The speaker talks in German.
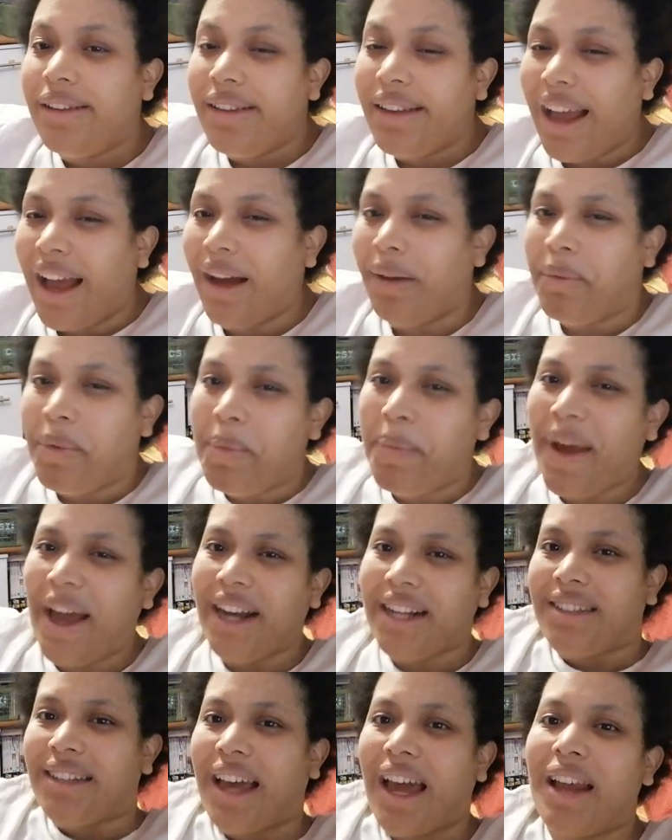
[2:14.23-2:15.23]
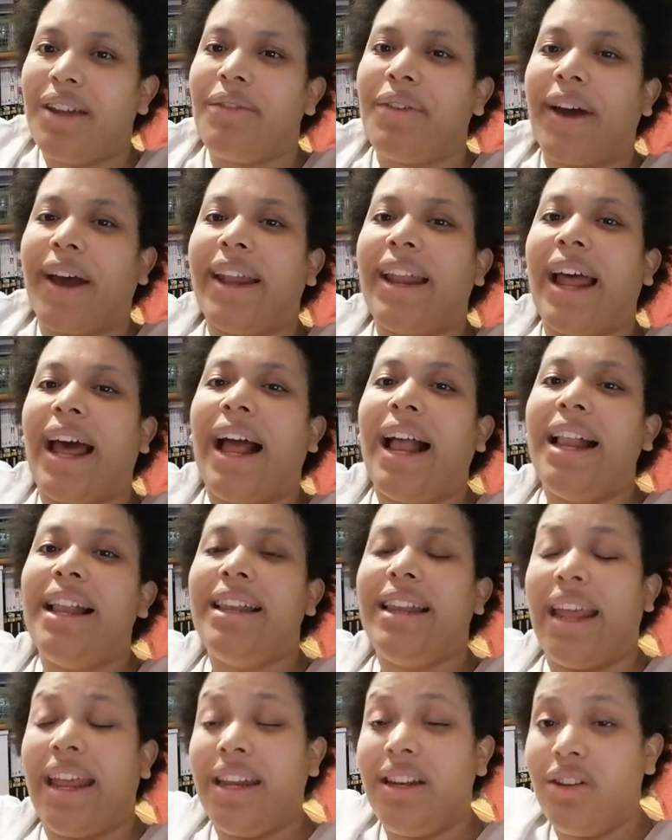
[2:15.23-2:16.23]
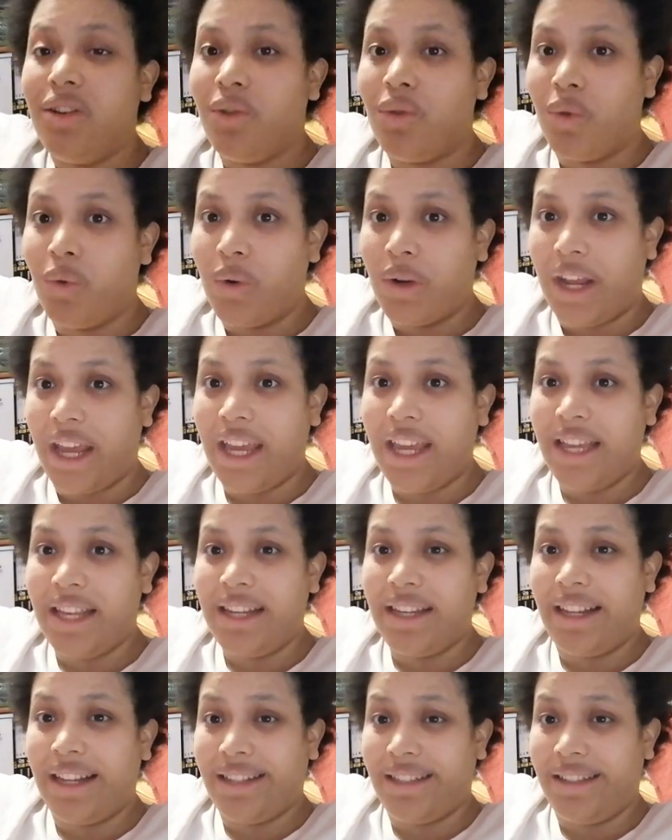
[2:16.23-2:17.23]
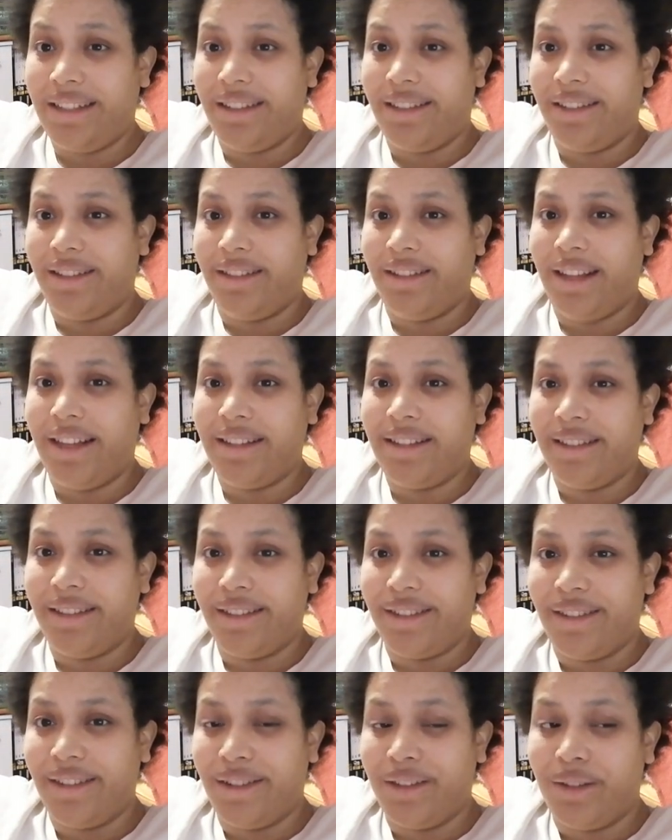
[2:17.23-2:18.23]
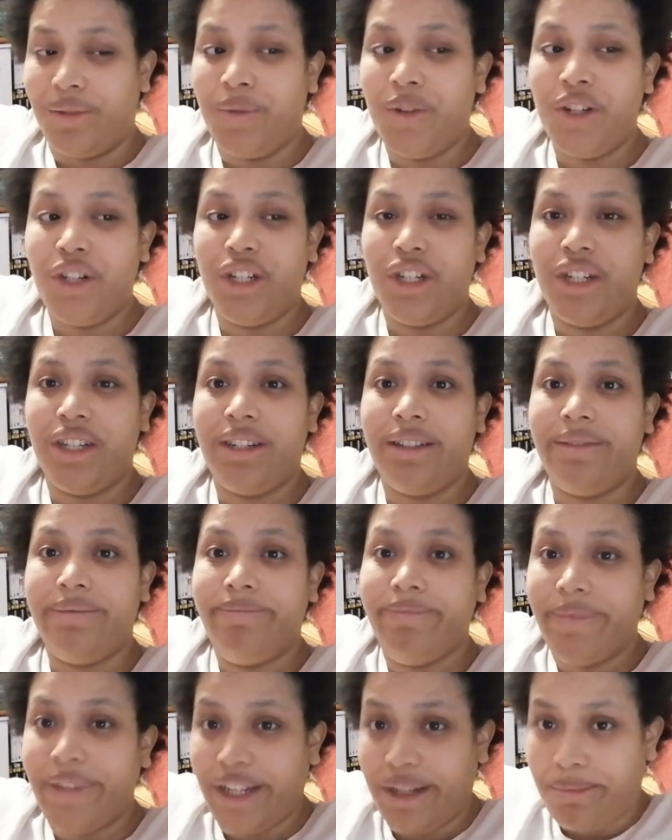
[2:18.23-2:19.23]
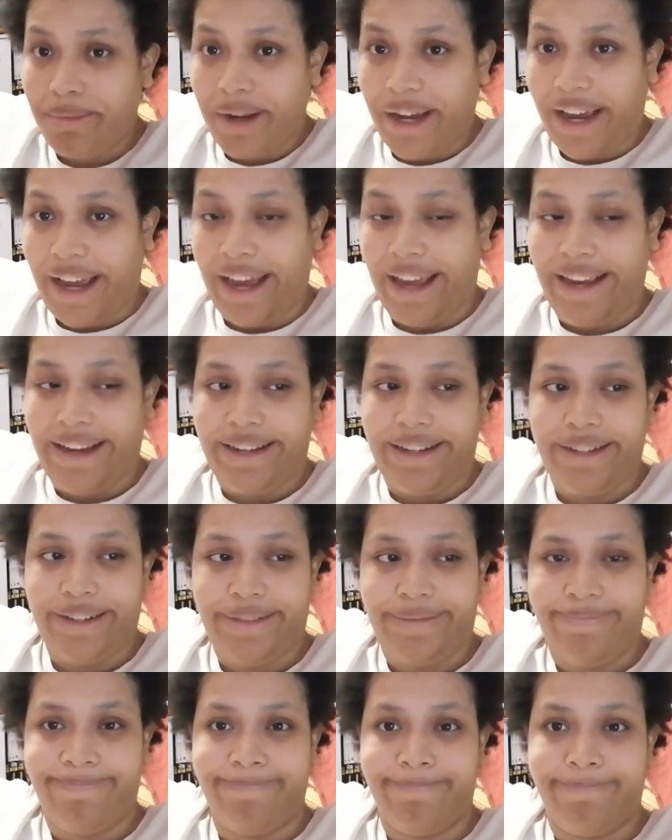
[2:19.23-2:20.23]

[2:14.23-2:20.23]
Ja, man merkt es einfach an allen Enden und Ecken, dass, dass es inzwischen nicht mehr reicht.